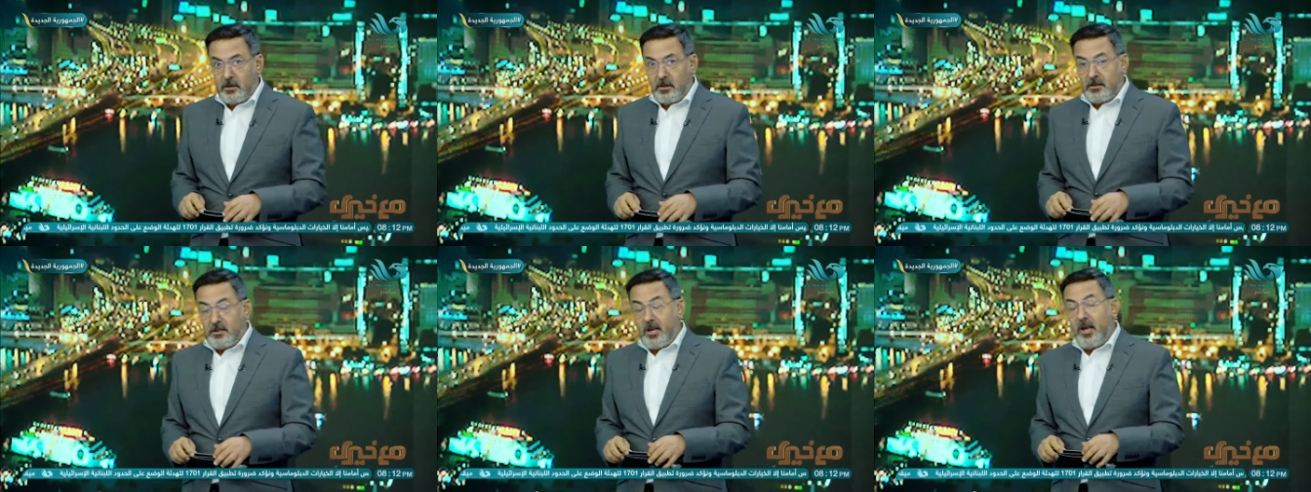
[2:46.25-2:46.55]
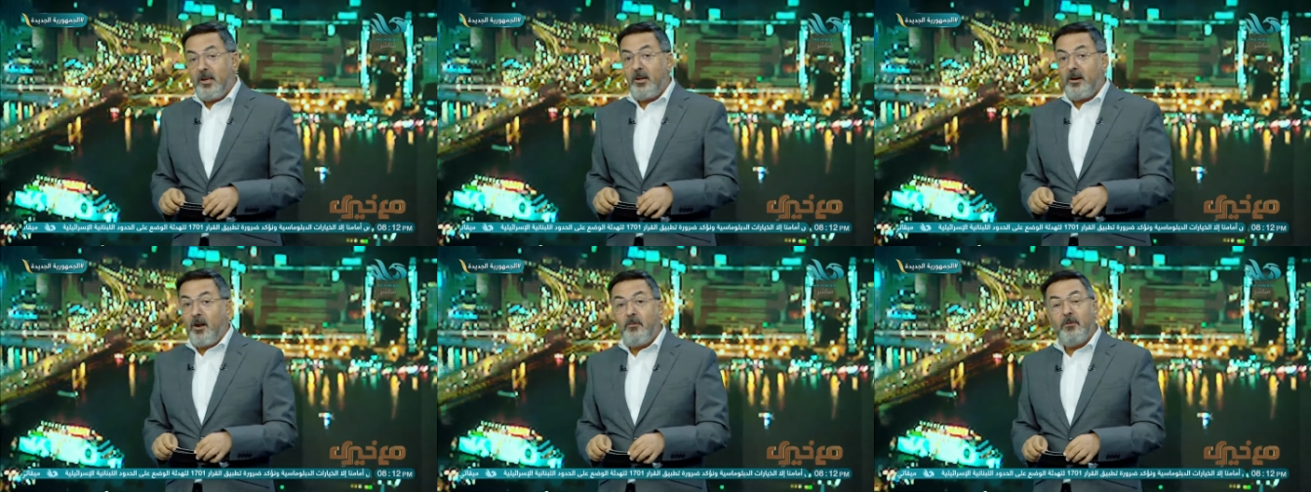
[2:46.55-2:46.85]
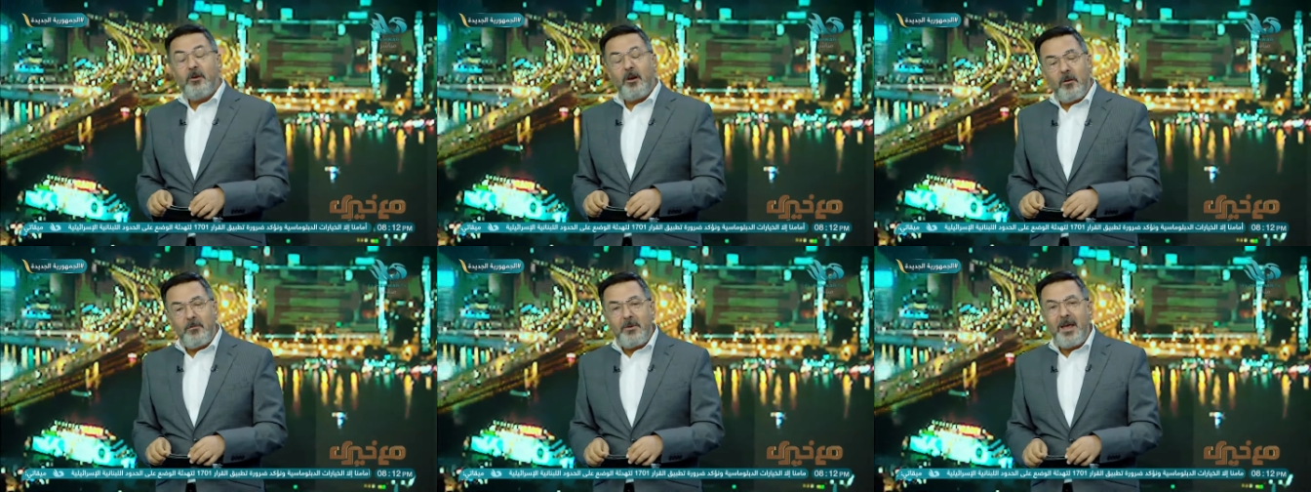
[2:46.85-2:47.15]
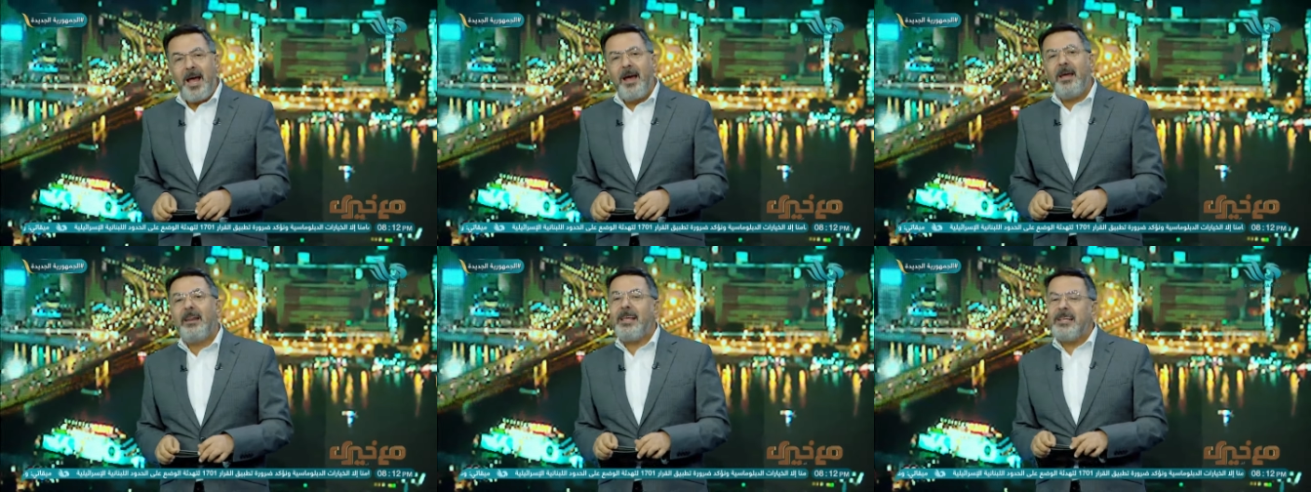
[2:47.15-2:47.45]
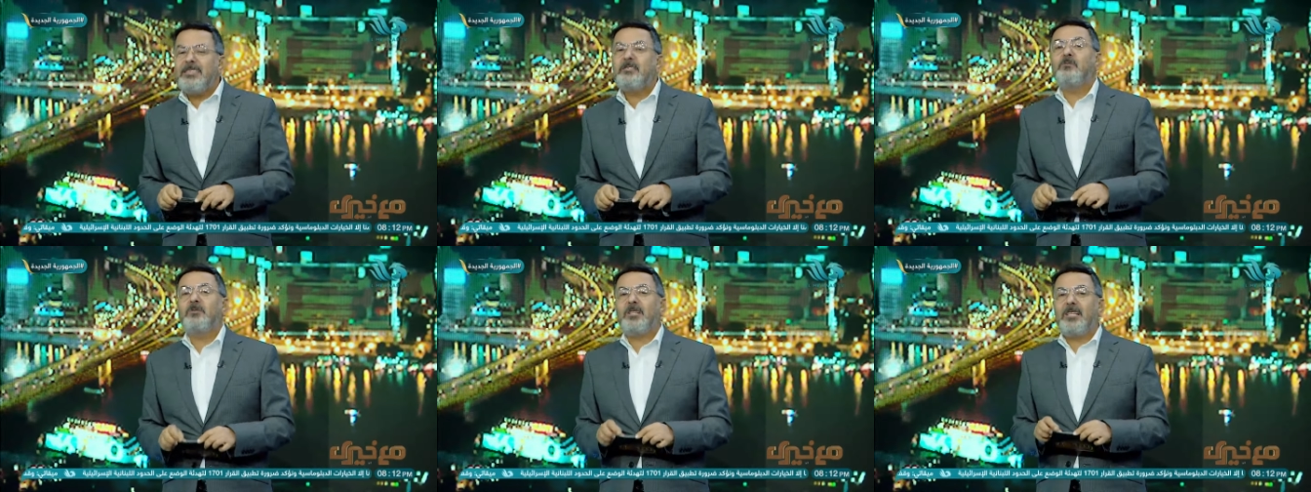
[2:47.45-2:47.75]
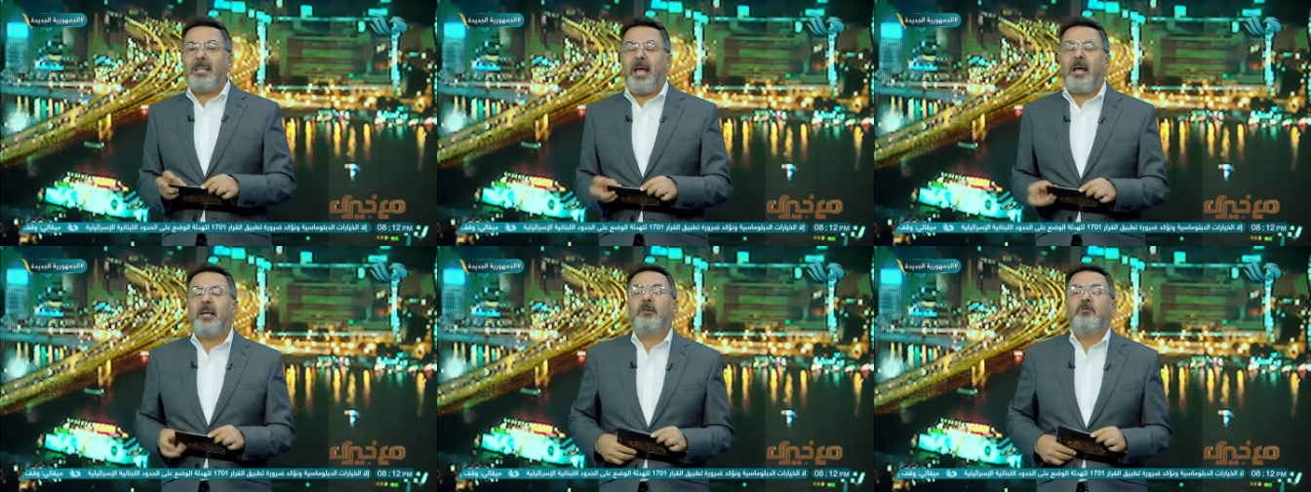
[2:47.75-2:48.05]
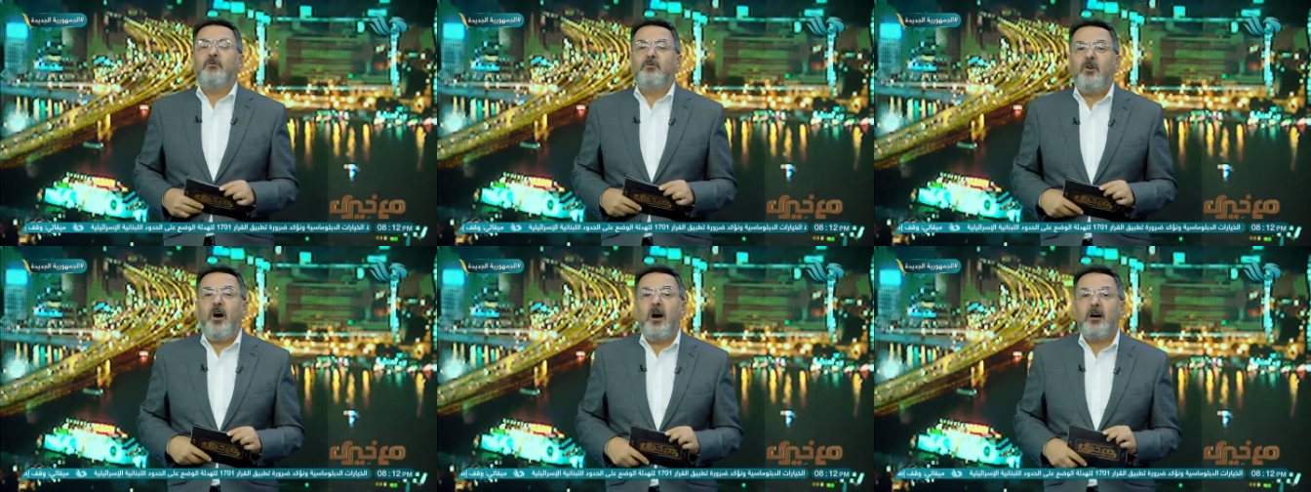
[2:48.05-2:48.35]
زي رامي ربيعه لازم
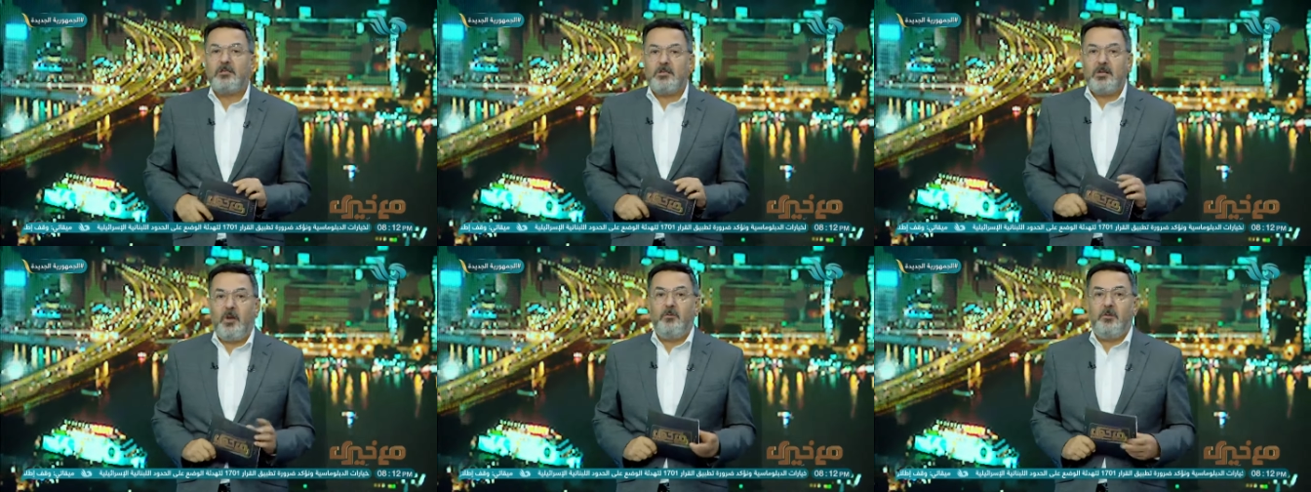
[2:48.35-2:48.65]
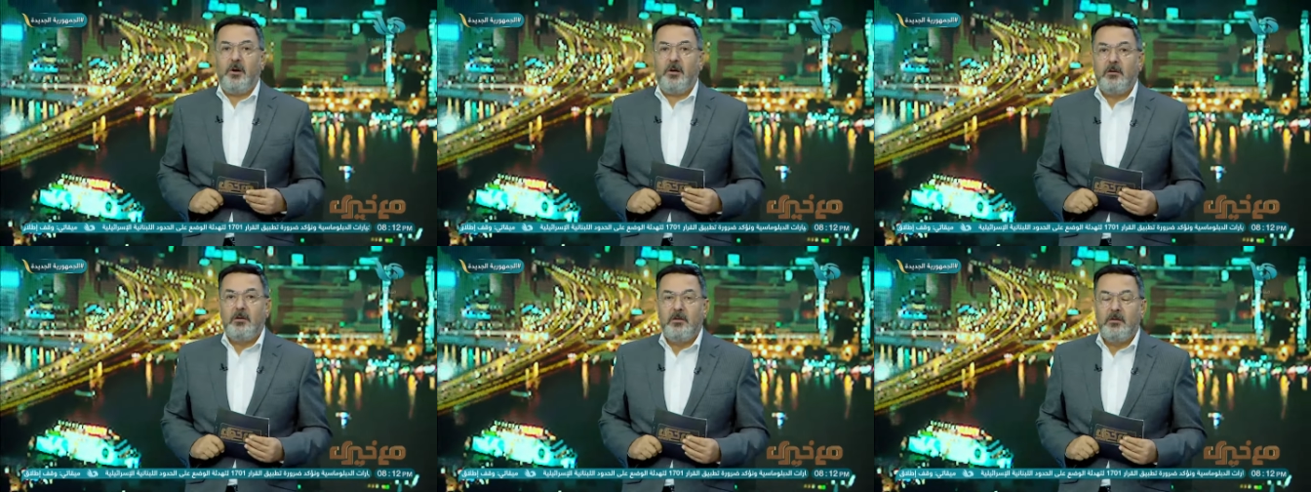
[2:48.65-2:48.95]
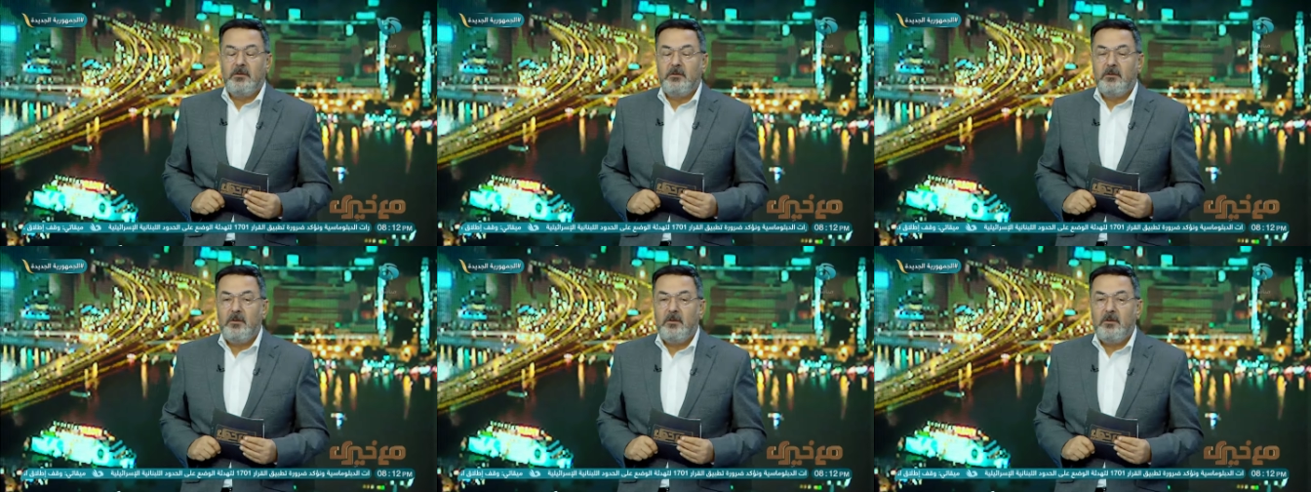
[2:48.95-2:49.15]
تتحكم في اعصابك